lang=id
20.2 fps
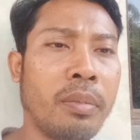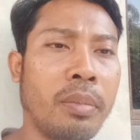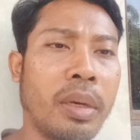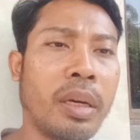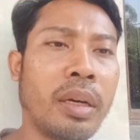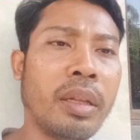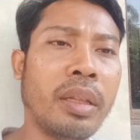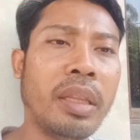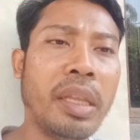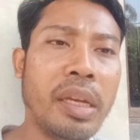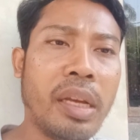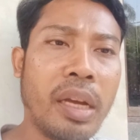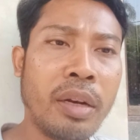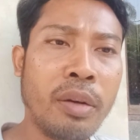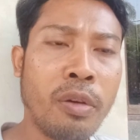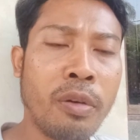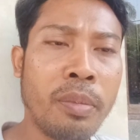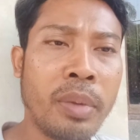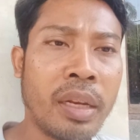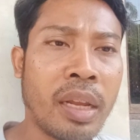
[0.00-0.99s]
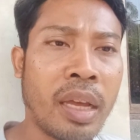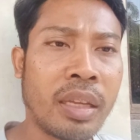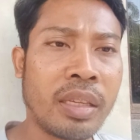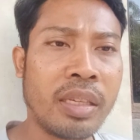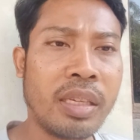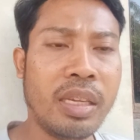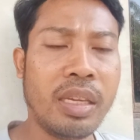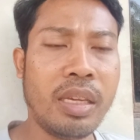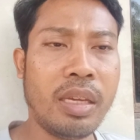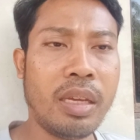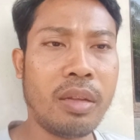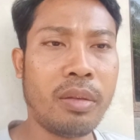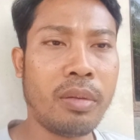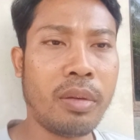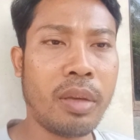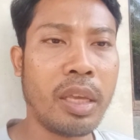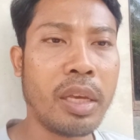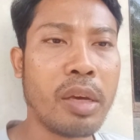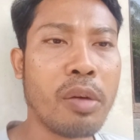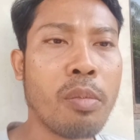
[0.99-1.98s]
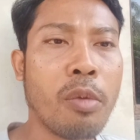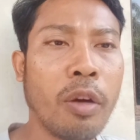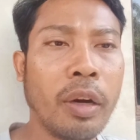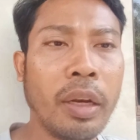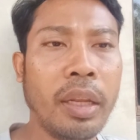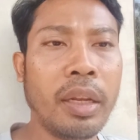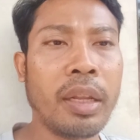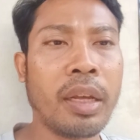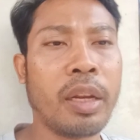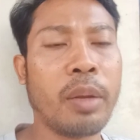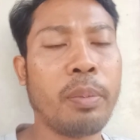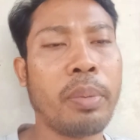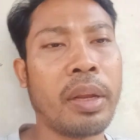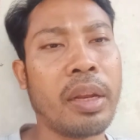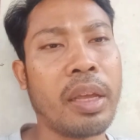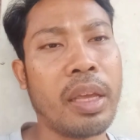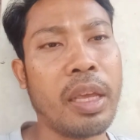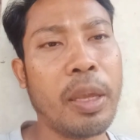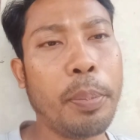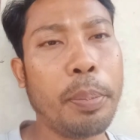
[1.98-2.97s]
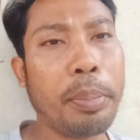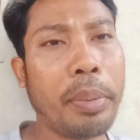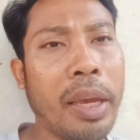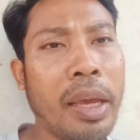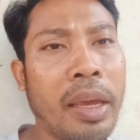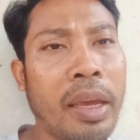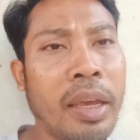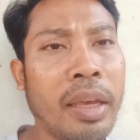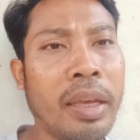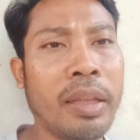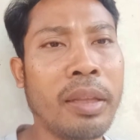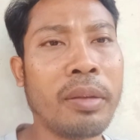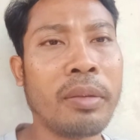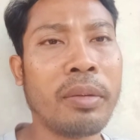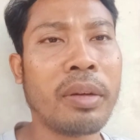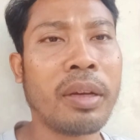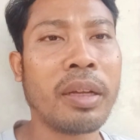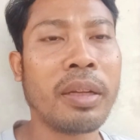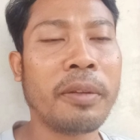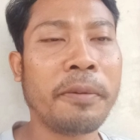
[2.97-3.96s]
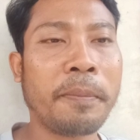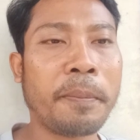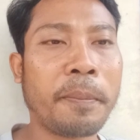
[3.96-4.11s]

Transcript: menghentikan dominasi atau hegemoni dari PDIP gitu kan